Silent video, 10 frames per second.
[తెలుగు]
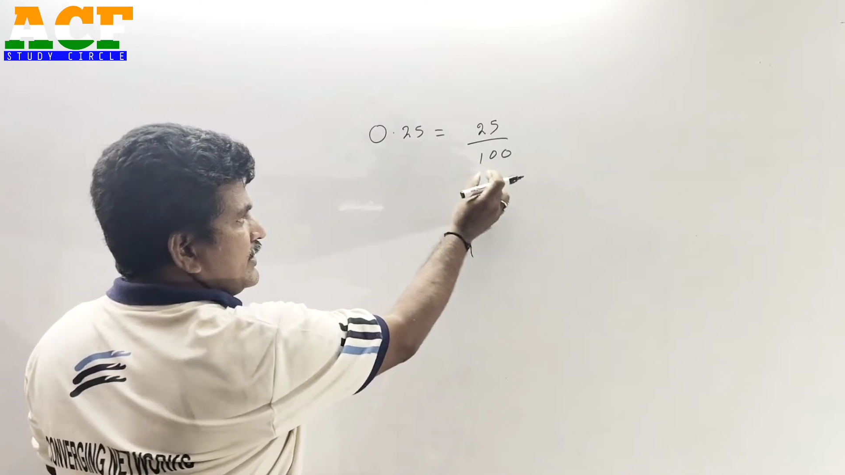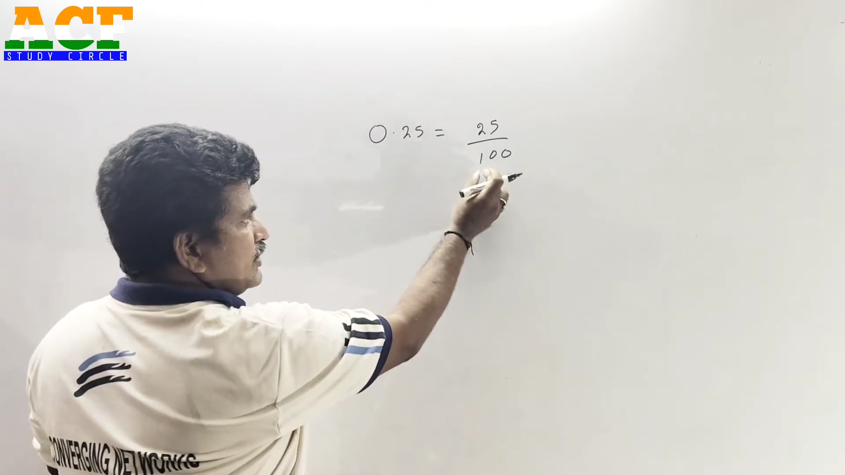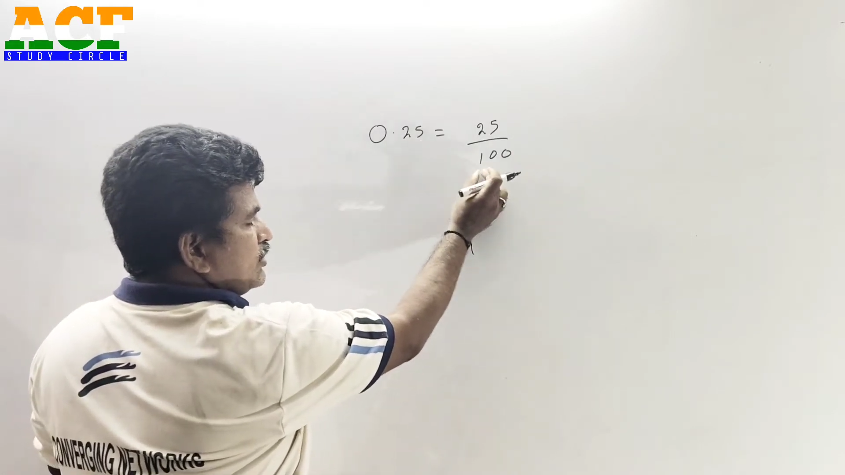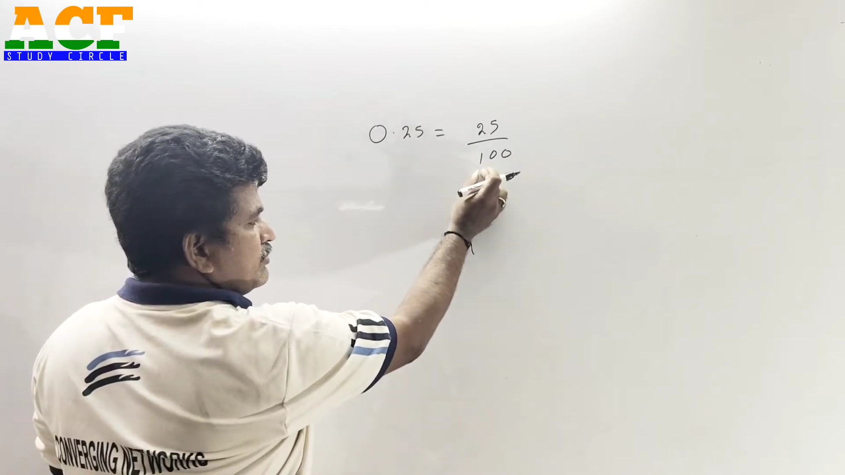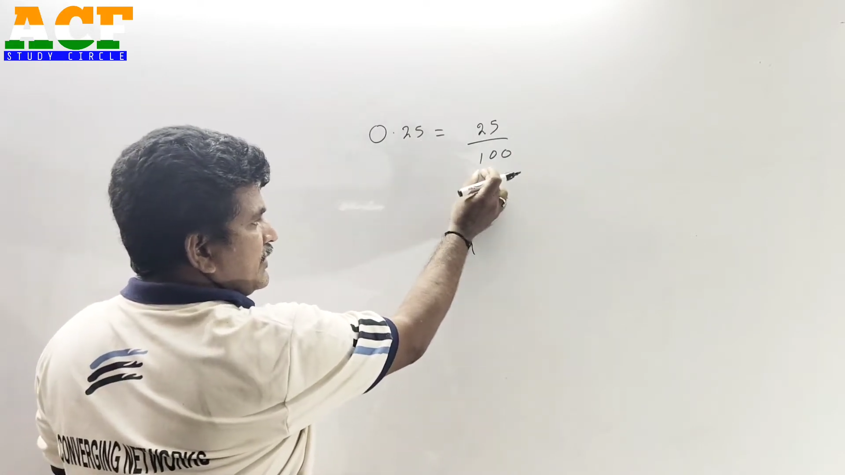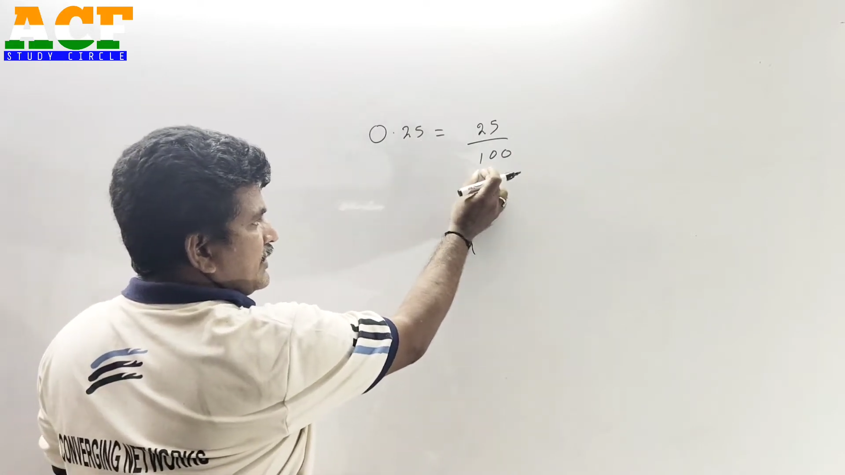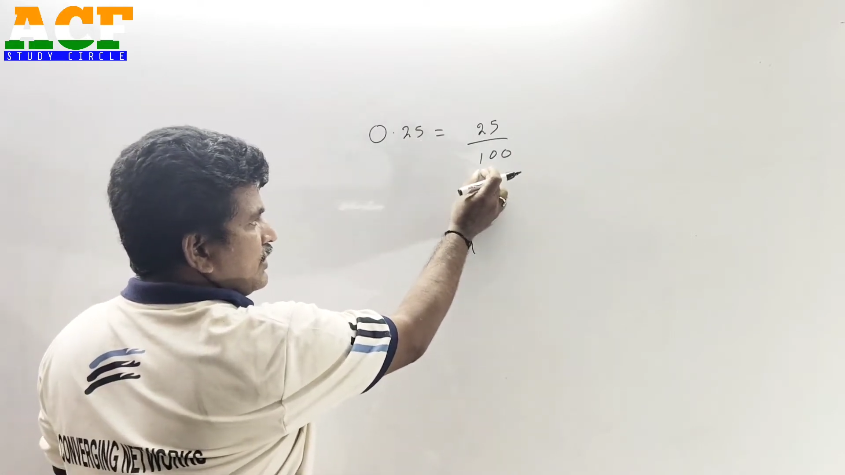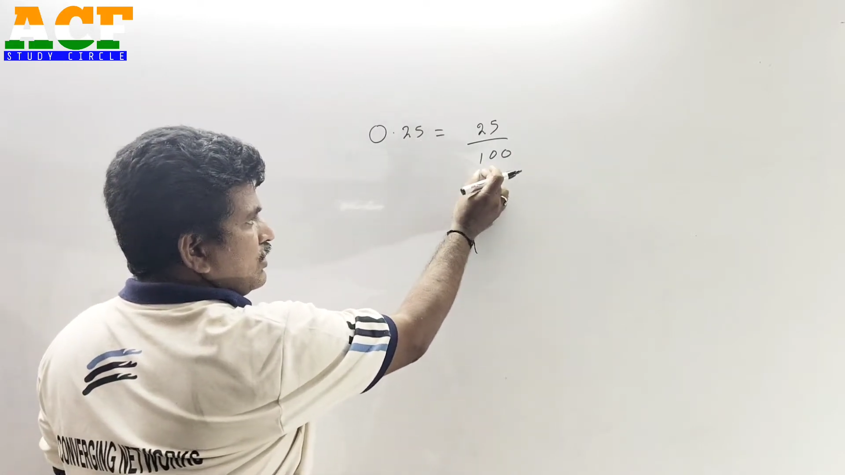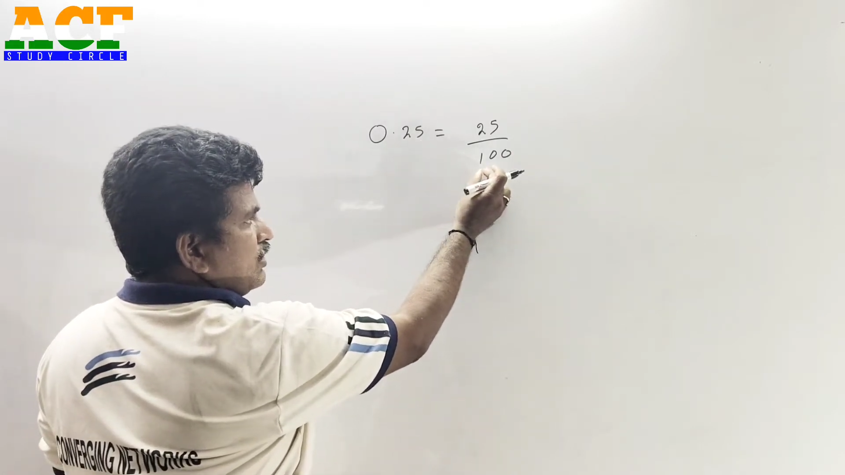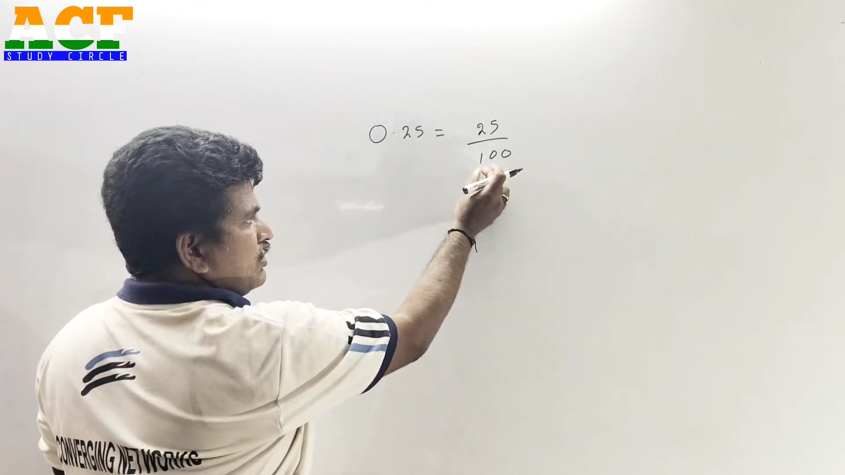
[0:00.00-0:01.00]

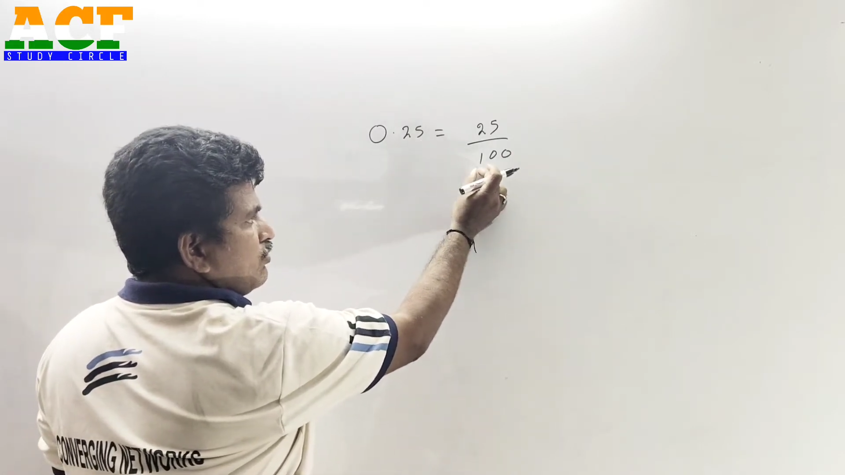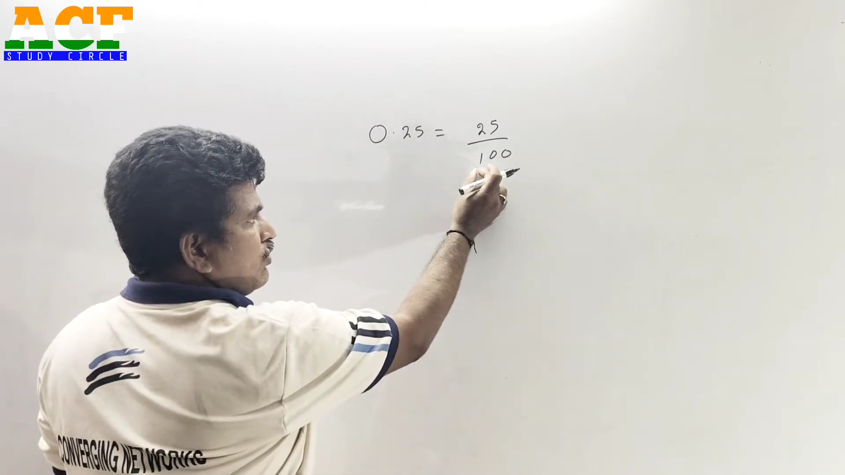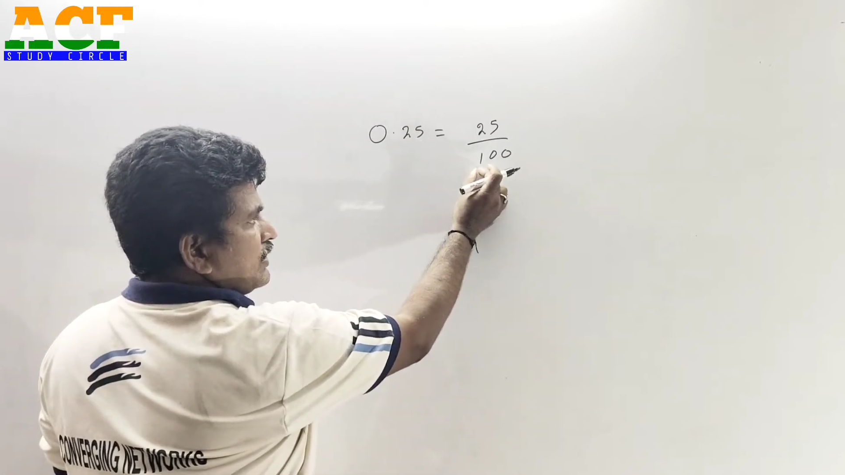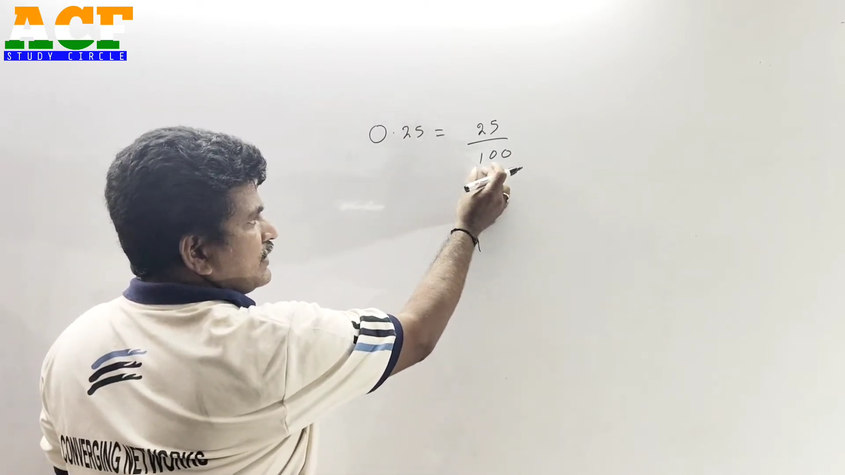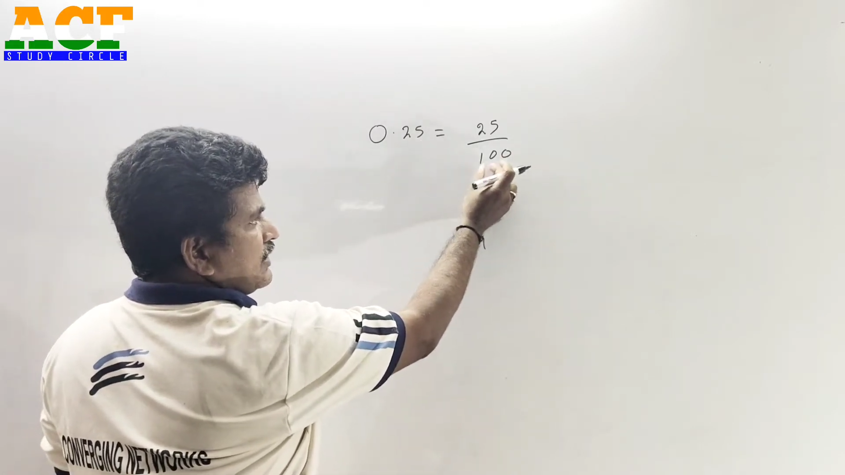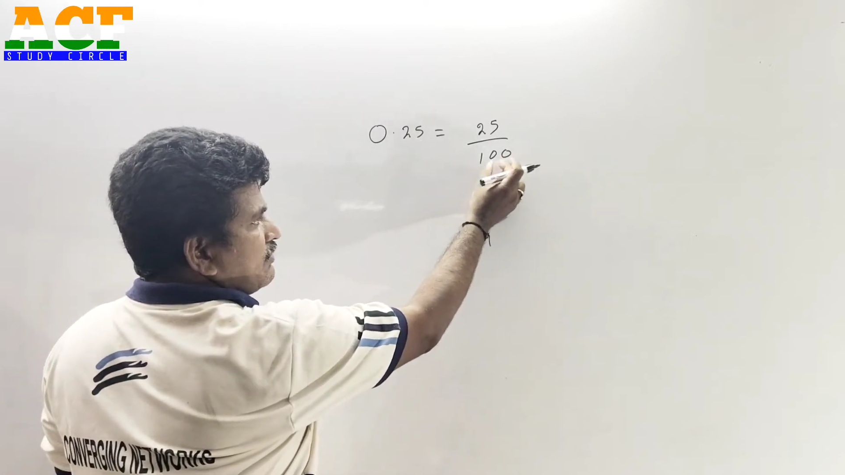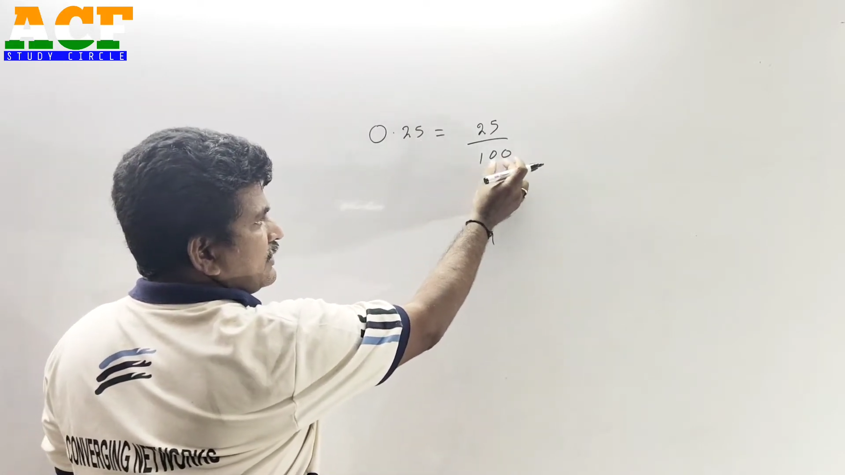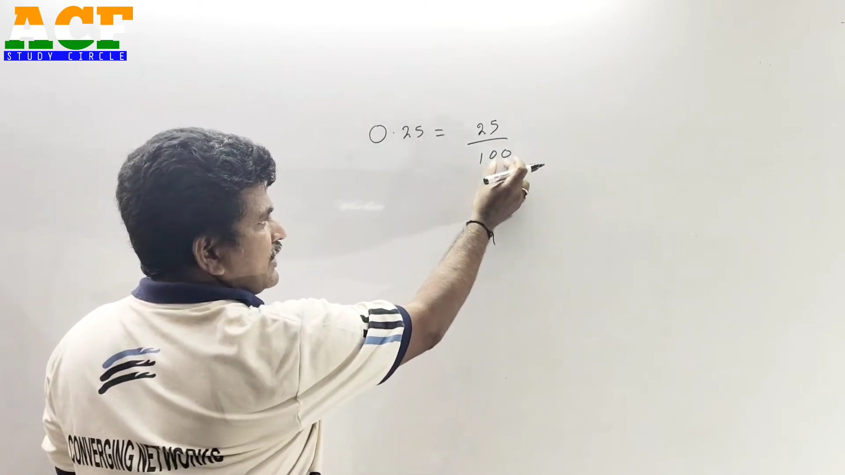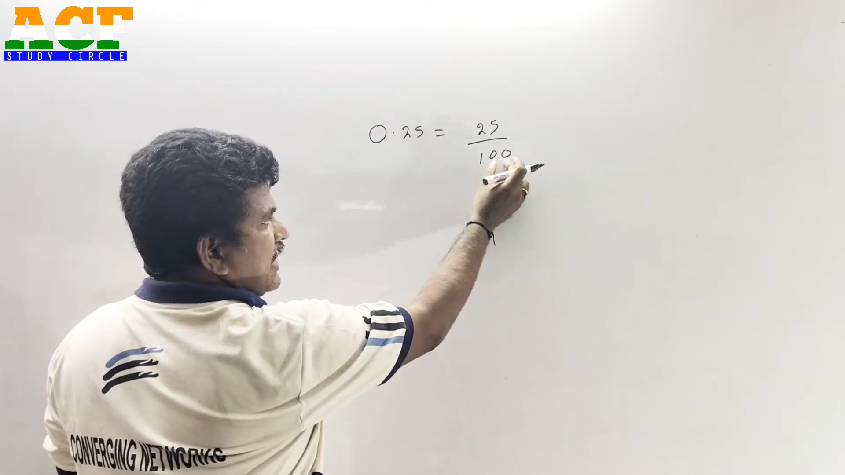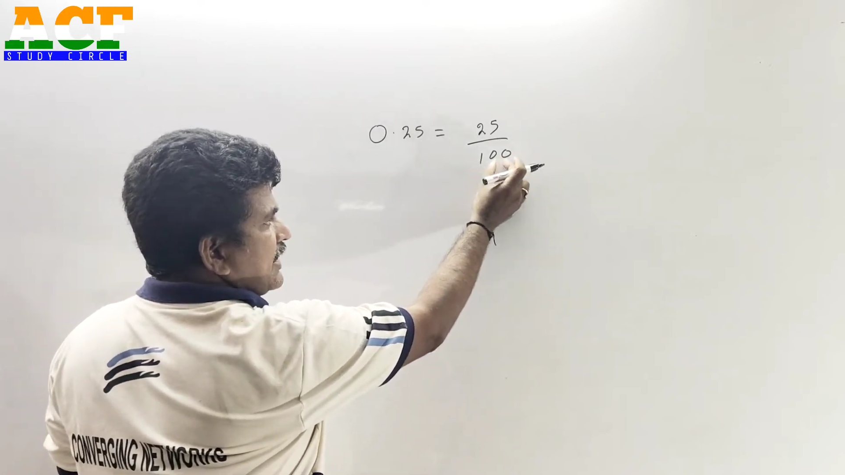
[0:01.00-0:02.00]
డినోమినేటర్లో వన్
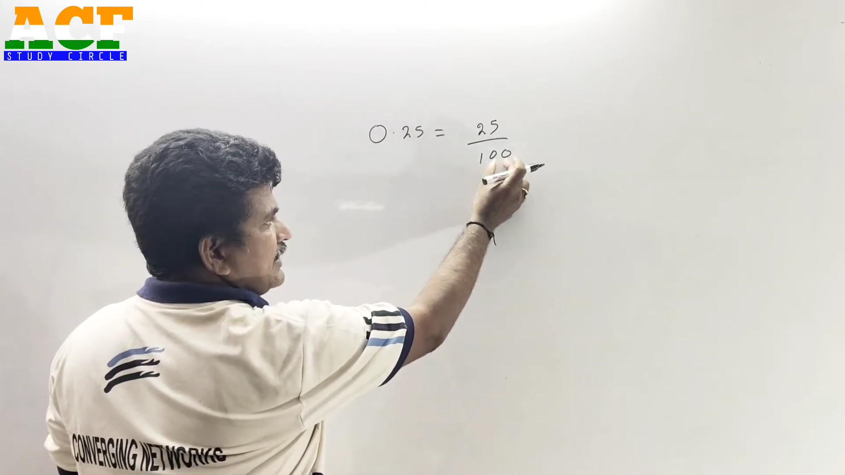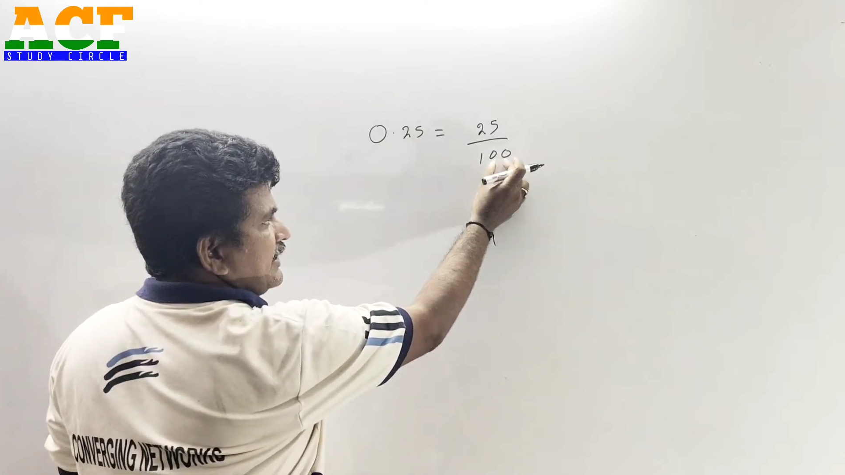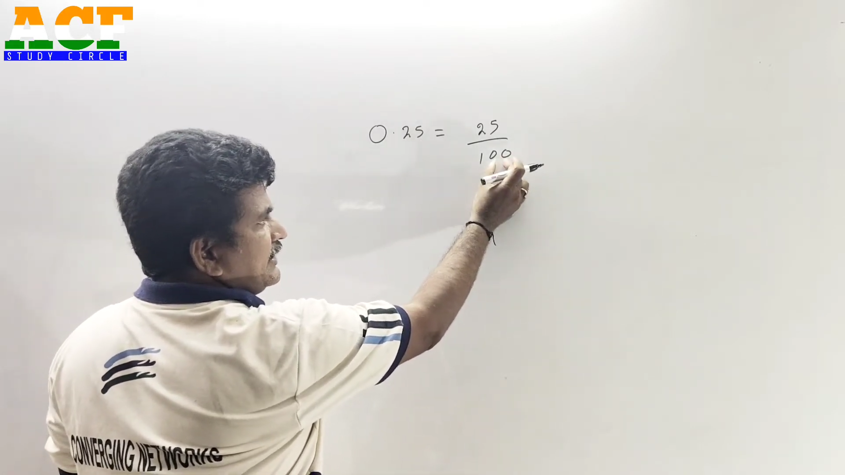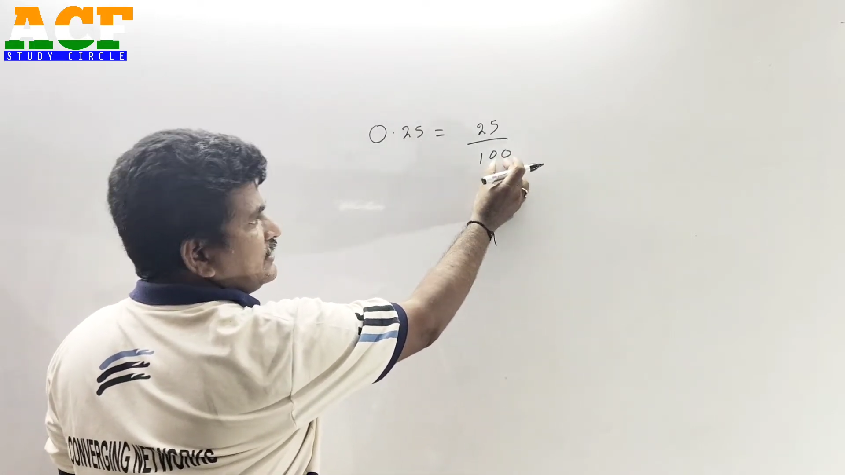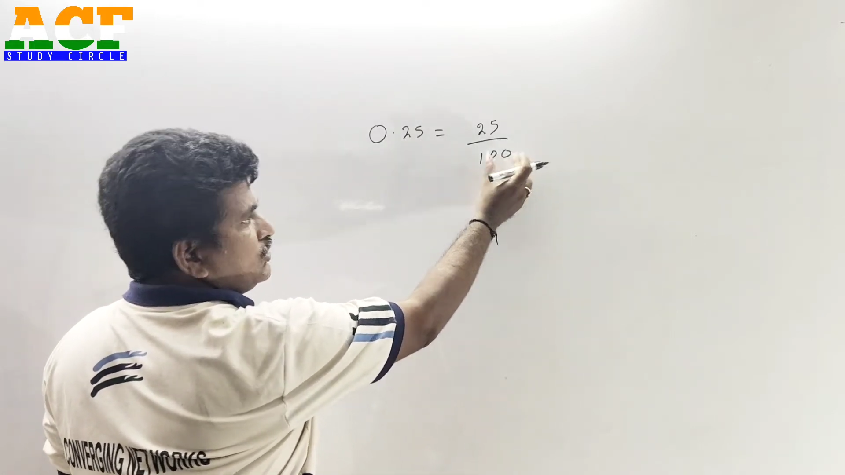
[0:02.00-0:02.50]
తర్వాత అన్ని